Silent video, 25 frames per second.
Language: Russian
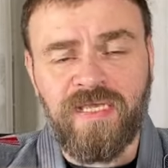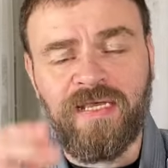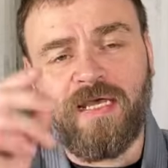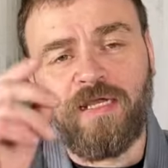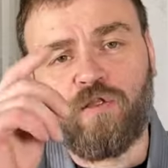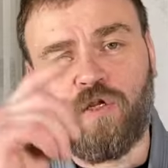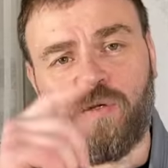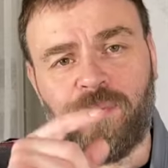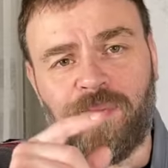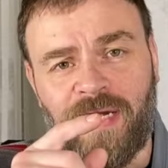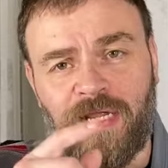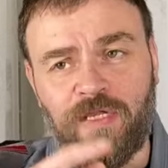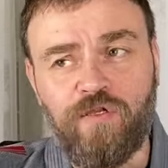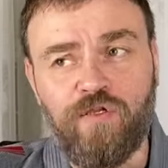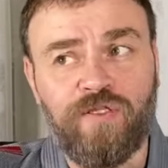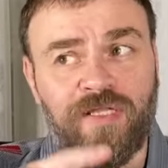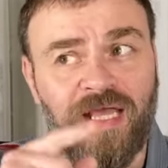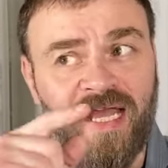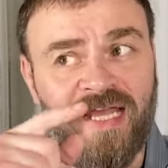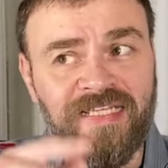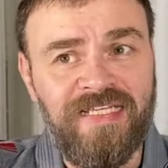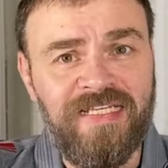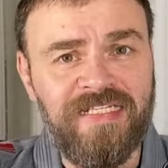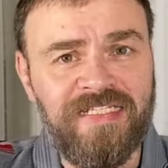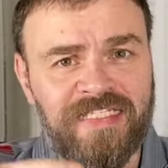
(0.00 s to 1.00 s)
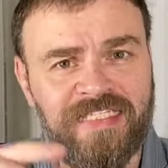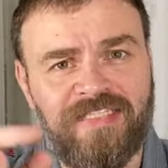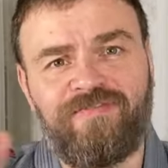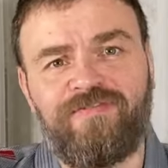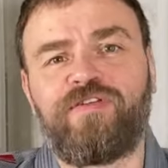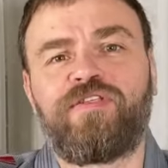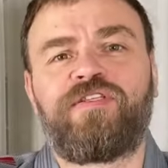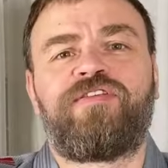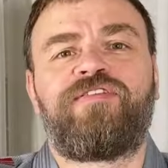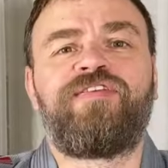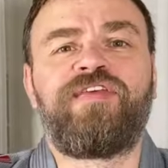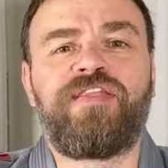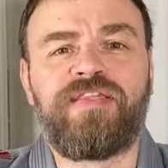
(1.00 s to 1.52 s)
который пройдет
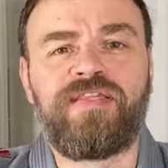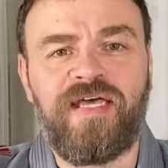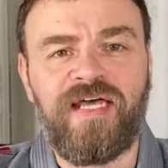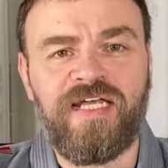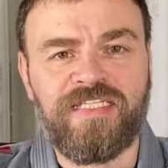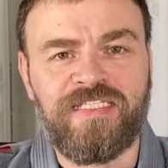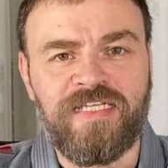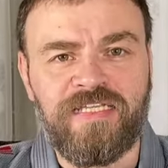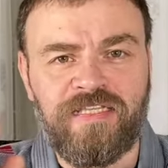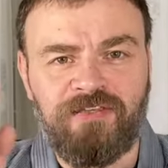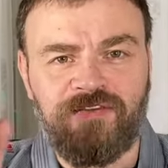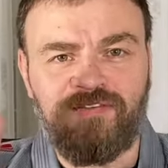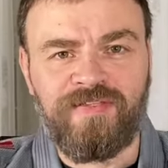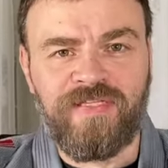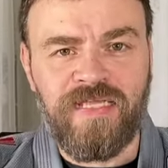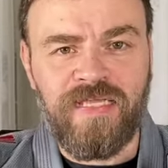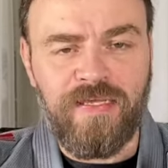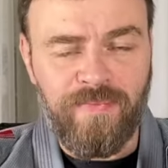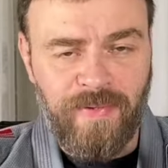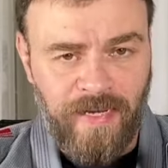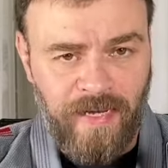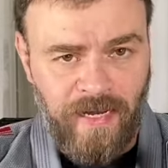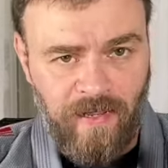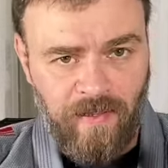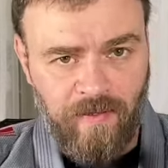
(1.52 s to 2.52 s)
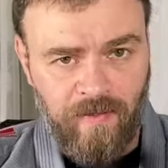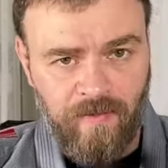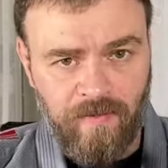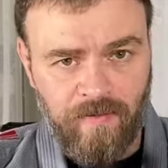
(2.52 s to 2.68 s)
11-12 ноября.